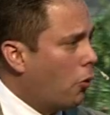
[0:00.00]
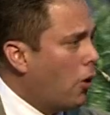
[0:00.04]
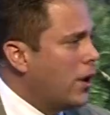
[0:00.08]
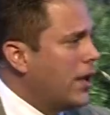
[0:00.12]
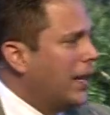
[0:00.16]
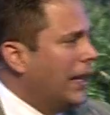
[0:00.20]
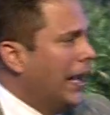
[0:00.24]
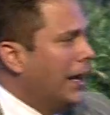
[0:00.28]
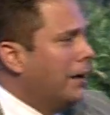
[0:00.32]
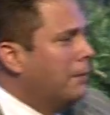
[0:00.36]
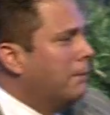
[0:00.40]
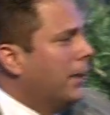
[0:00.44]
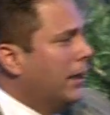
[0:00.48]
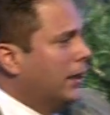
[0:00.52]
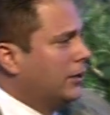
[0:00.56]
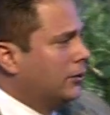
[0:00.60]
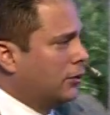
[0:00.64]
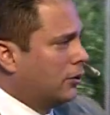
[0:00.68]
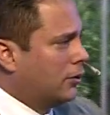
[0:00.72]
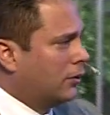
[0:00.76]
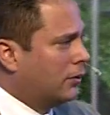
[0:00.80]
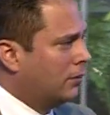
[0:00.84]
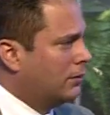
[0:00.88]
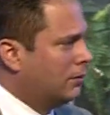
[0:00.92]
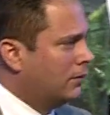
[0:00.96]
Voy en el
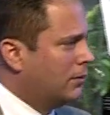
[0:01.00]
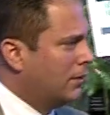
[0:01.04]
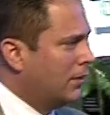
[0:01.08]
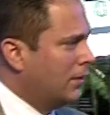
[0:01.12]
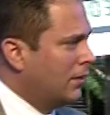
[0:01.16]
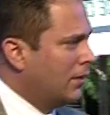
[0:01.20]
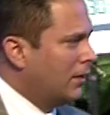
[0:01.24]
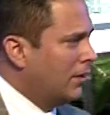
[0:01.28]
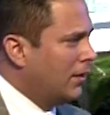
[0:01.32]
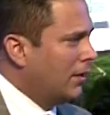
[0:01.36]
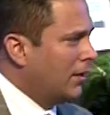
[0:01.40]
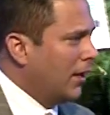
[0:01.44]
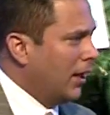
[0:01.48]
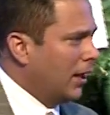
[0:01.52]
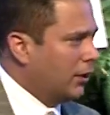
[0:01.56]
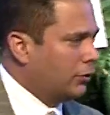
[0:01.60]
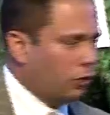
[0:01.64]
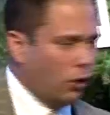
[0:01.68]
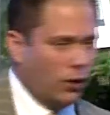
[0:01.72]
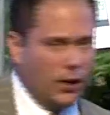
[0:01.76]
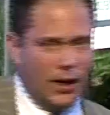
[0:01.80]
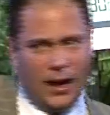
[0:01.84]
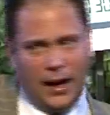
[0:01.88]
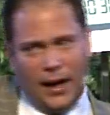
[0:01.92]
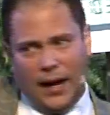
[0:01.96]
metro.
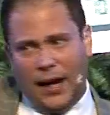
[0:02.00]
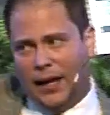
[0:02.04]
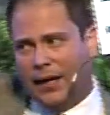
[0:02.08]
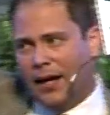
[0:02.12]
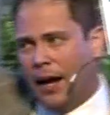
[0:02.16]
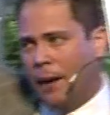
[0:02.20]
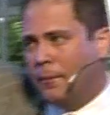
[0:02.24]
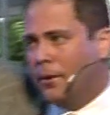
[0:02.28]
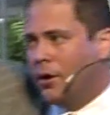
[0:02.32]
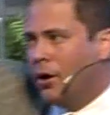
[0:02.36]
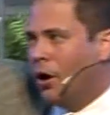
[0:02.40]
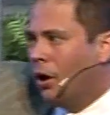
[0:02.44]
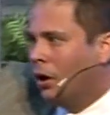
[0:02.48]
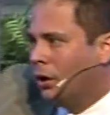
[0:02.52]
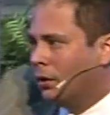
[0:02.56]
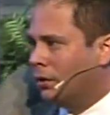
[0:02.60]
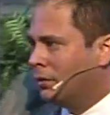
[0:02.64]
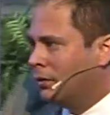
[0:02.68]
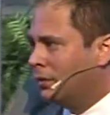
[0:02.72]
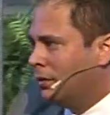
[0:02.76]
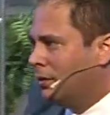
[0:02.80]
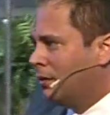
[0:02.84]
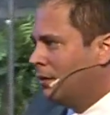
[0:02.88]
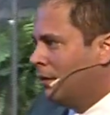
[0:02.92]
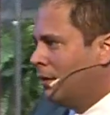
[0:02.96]
Estoy en el camión.
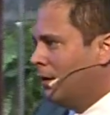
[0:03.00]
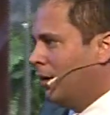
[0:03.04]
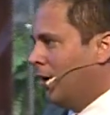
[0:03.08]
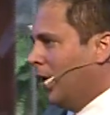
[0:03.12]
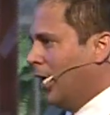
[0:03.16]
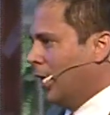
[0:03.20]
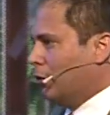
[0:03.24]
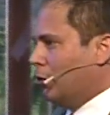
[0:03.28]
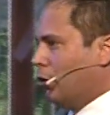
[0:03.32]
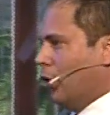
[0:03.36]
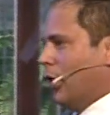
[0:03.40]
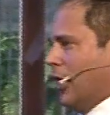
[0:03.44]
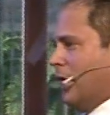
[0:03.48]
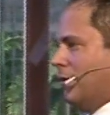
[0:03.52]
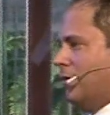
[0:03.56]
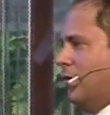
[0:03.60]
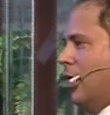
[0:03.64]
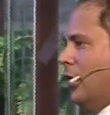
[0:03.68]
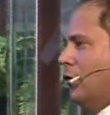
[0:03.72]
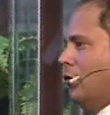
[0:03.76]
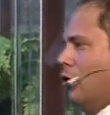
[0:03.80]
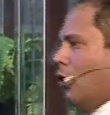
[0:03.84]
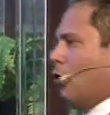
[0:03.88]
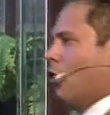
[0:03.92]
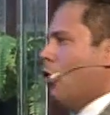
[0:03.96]
Estoy
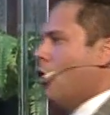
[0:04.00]
haciendo